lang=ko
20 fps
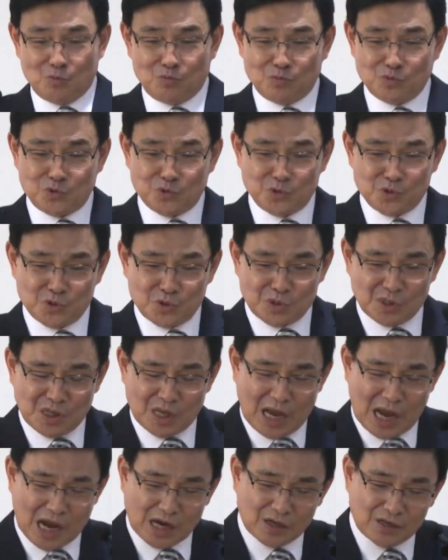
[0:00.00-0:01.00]
무슨
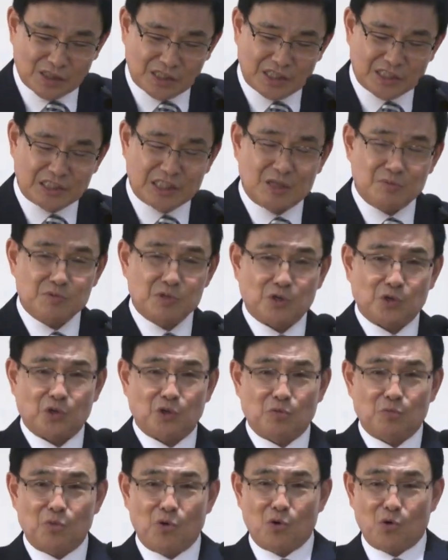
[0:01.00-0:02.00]
한글 킹제임
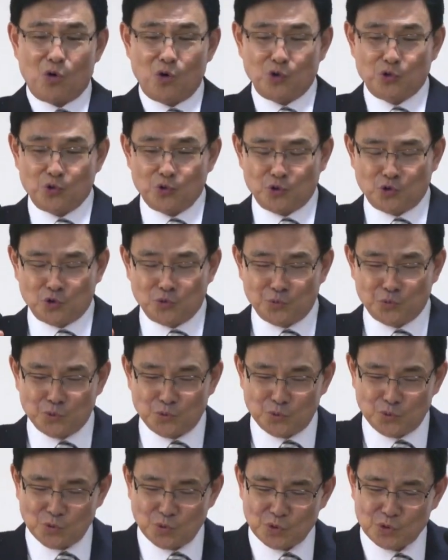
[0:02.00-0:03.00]
성경 보고
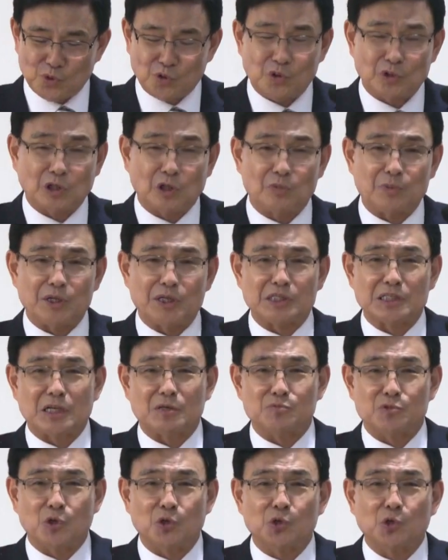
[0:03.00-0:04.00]
유튜브 성경대로 믿는
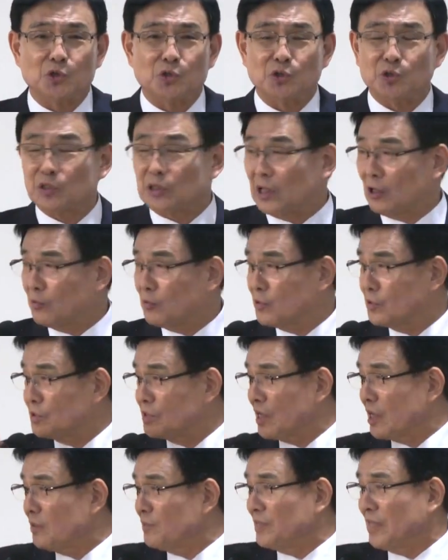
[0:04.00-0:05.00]
사람 설교 듣는다고 그
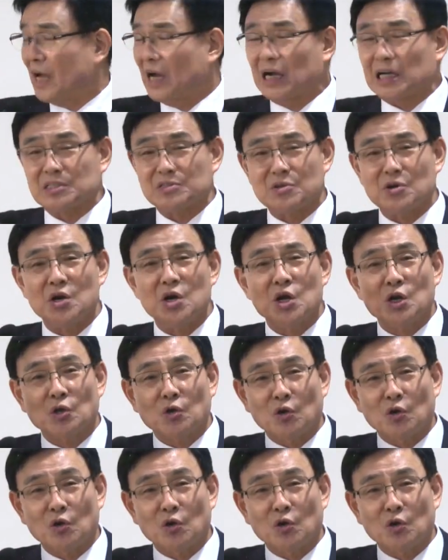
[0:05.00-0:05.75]
사람이 나가서